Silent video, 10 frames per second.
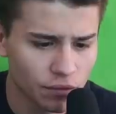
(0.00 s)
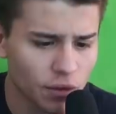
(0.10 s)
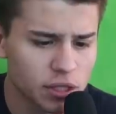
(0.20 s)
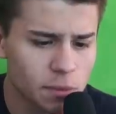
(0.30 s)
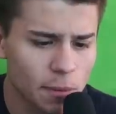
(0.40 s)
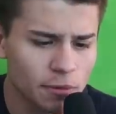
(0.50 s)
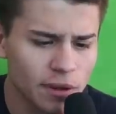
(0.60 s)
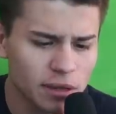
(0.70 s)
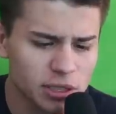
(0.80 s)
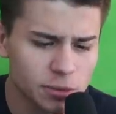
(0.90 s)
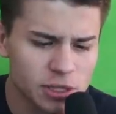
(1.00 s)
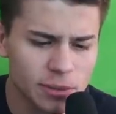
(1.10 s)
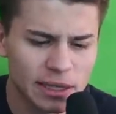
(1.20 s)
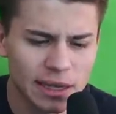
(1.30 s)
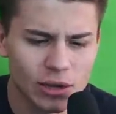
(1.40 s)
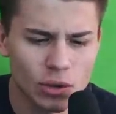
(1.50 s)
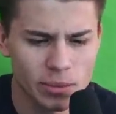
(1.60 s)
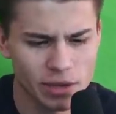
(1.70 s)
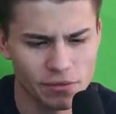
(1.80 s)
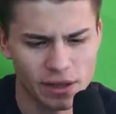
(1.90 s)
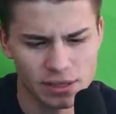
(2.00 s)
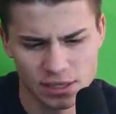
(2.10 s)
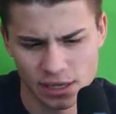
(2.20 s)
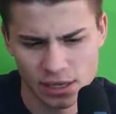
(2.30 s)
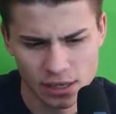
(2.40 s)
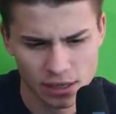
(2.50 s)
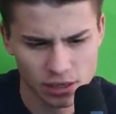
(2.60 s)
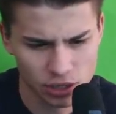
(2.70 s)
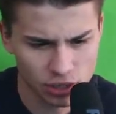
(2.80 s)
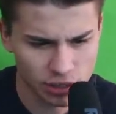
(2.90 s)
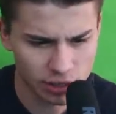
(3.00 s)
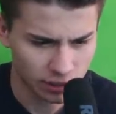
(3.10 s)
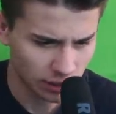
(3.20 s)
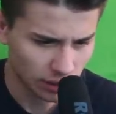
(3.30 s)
No więc poprowadźmy sobie taką mniej więcej linię